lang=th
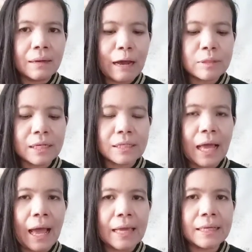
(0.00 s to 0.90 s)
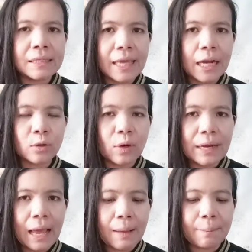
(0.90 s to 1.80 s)
เราจะใช้เช็คตัว
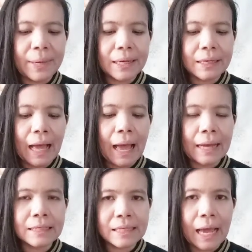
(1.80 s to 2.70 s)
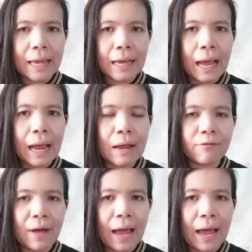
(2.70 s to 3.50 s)
นี้เป็นการจ่ายค่าไฟ